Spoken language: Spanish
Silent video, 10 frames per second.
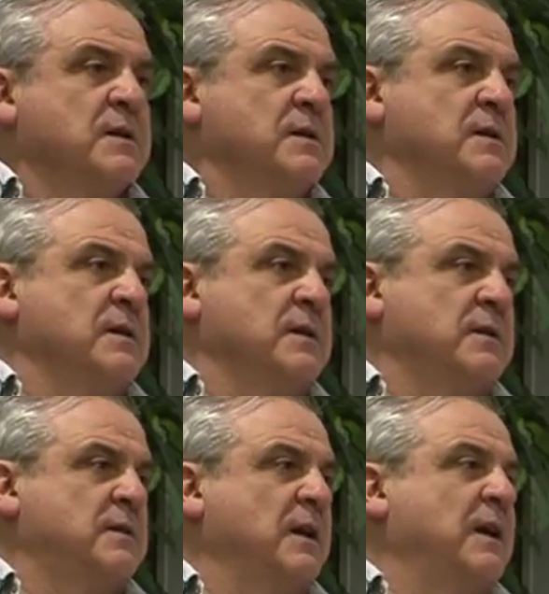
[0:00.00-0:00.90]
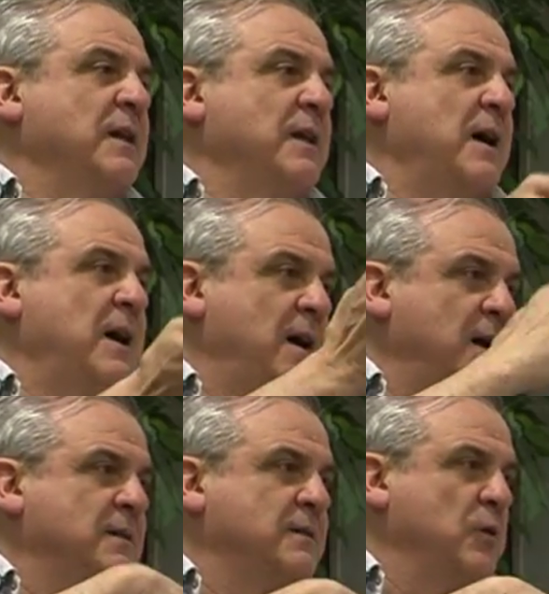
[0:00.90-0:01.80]
eh, quién
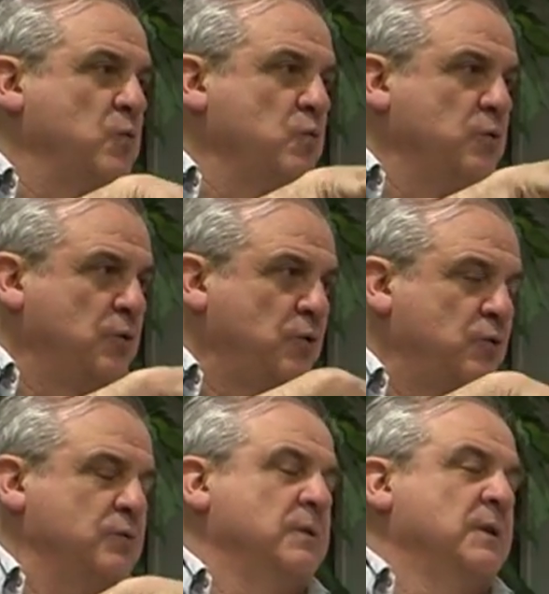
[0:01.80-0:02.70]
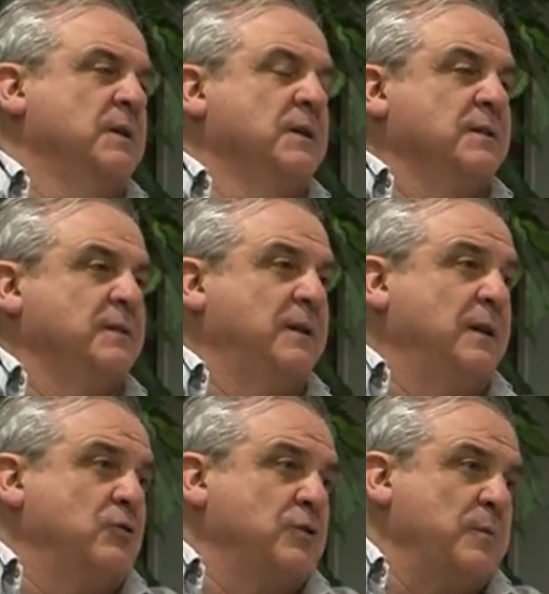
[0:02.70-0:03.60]
queda segundo
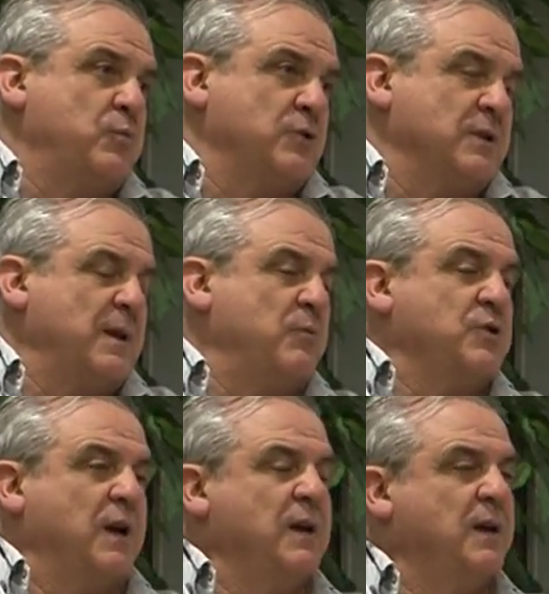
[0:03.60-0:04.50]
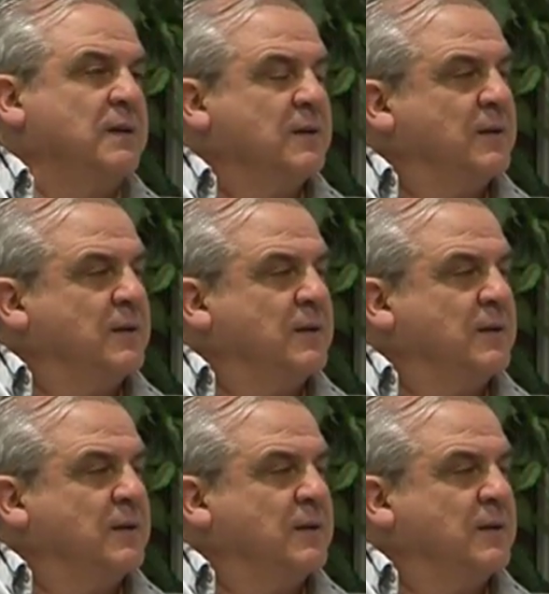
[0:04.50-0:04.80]
de los equipos que estamos ahí.